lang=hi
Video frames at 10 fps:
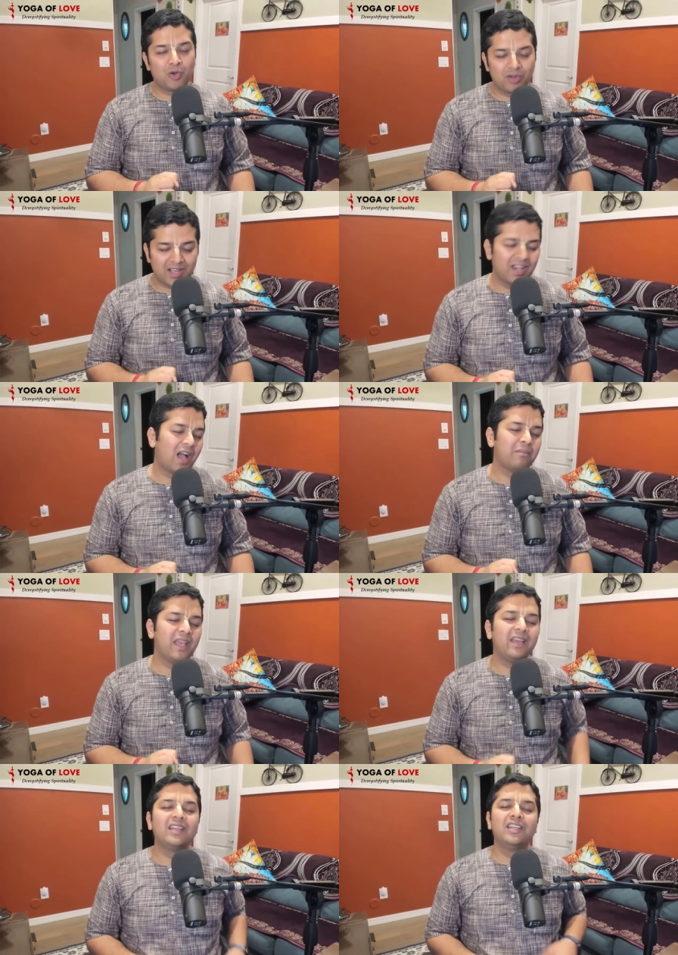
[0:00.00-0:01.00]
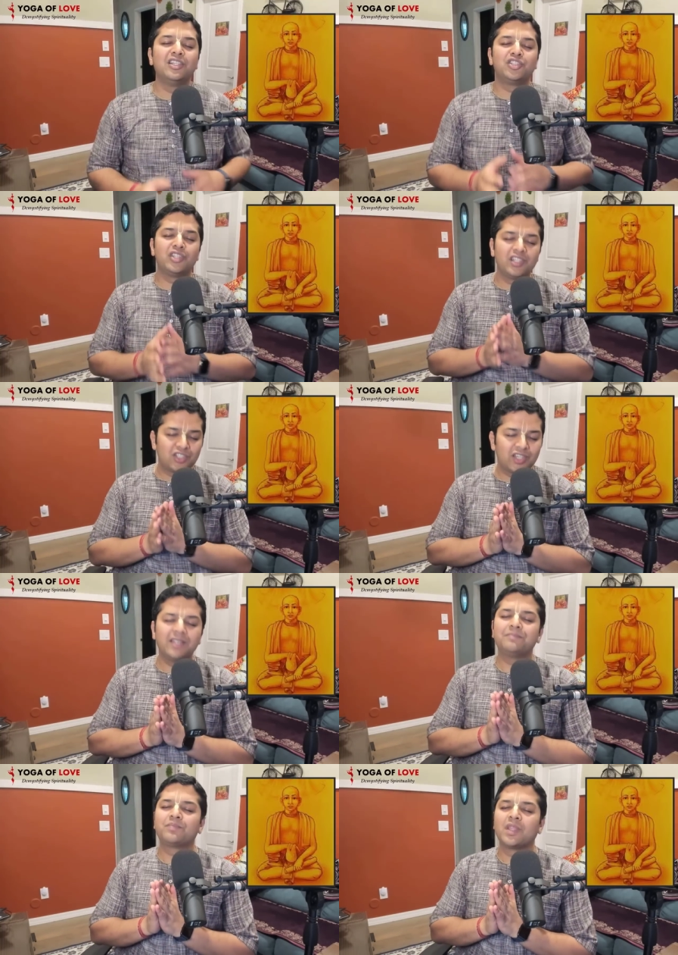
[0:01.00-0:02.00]
और उनका नाम है श्री
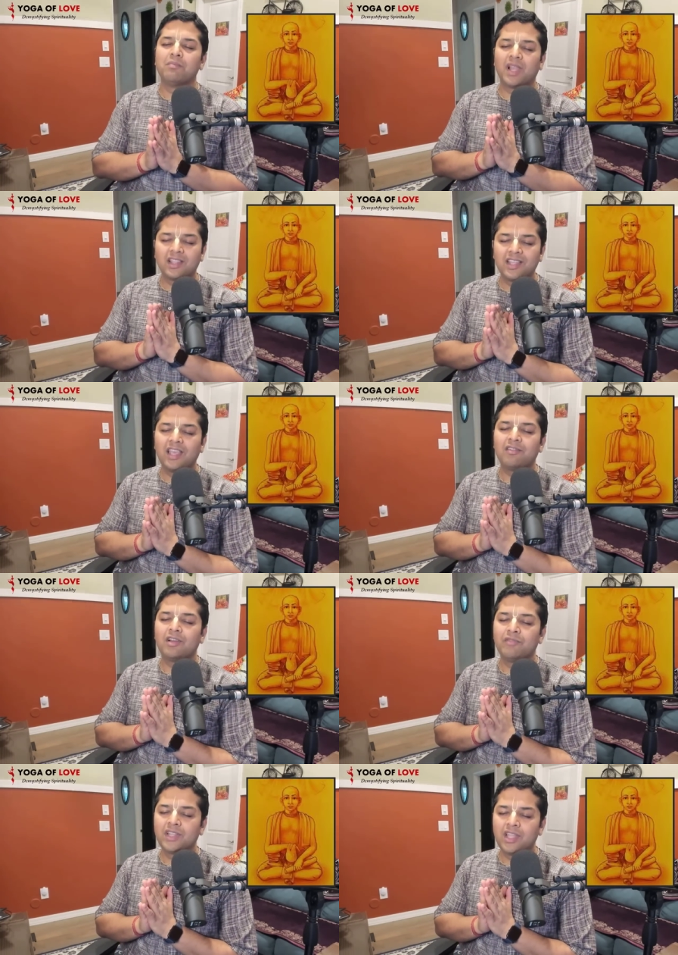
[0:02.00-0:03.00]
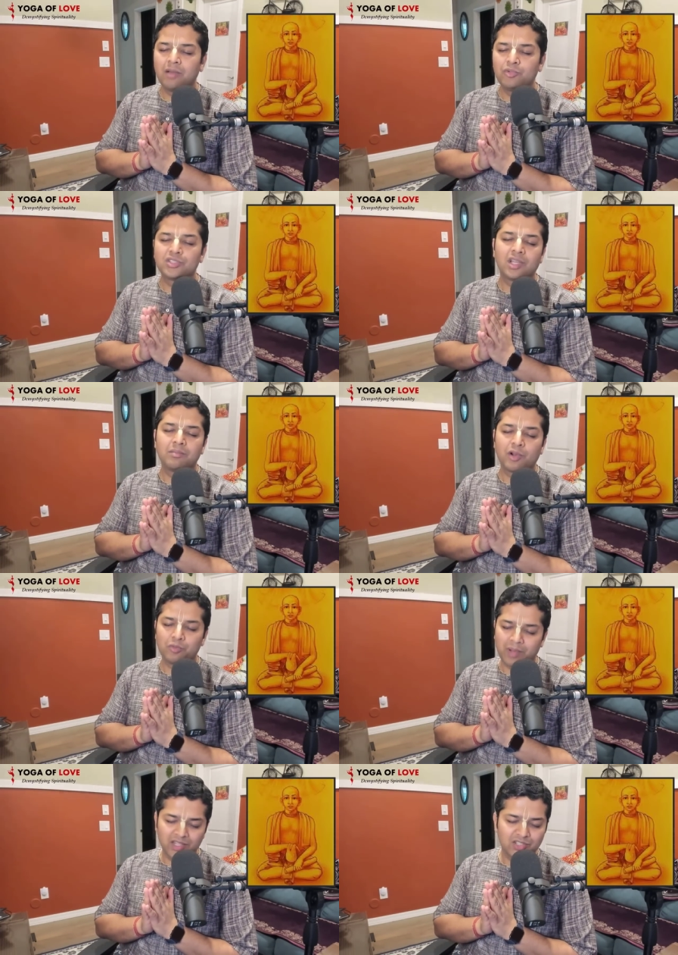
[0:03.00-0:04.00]
श्री बलदेव विद्याभूषण
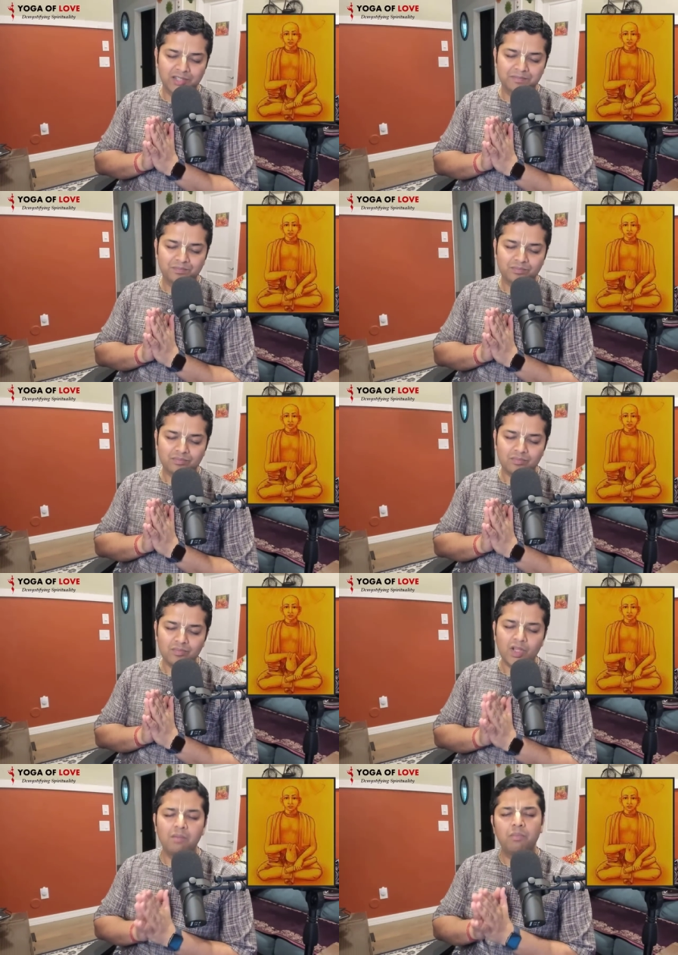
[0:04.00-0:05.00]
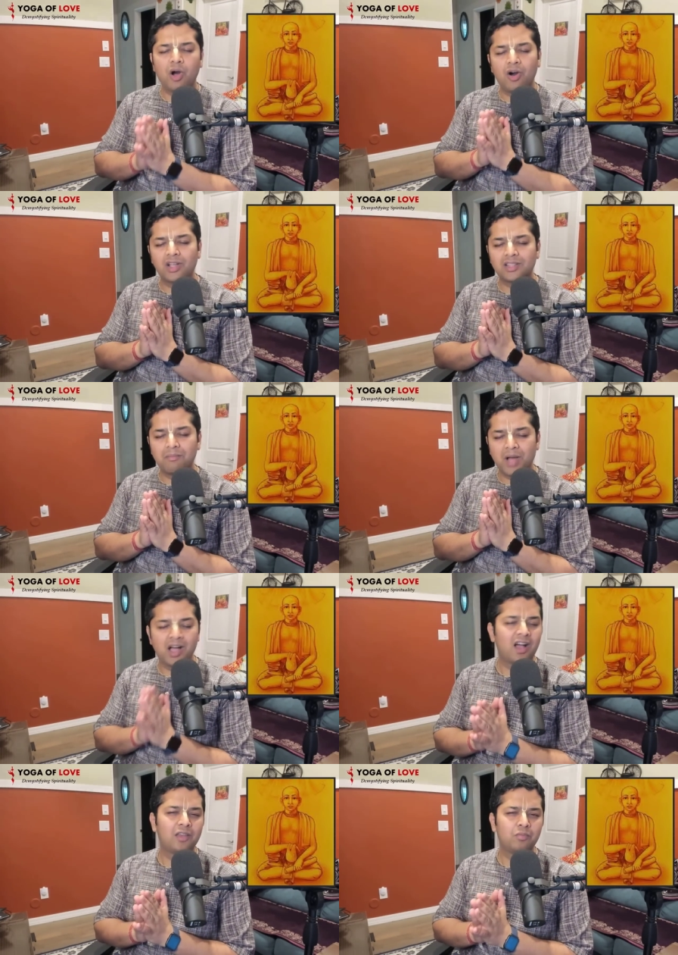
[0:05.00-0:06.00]
प्रभुपाद जी बहुत
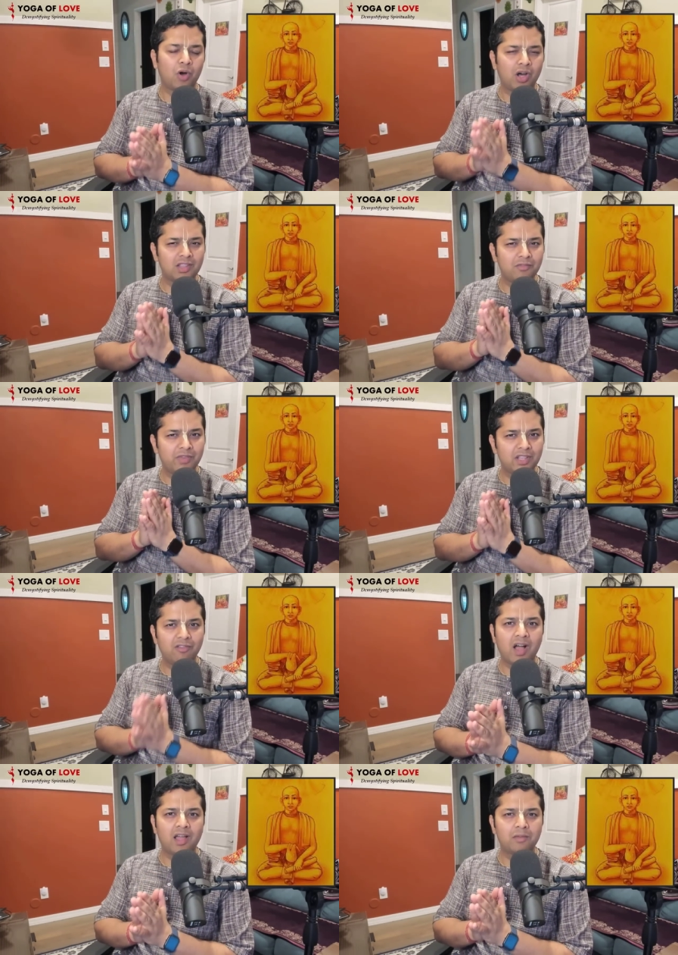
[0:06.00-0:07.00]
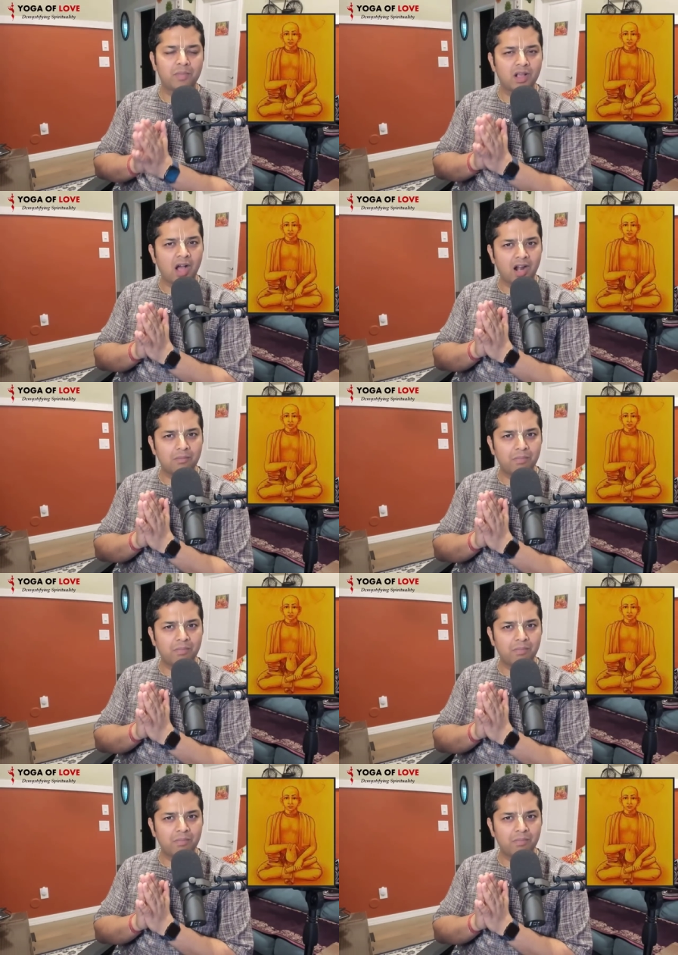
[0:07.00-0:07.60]
महान बहुत विद्वान प्रगाढ़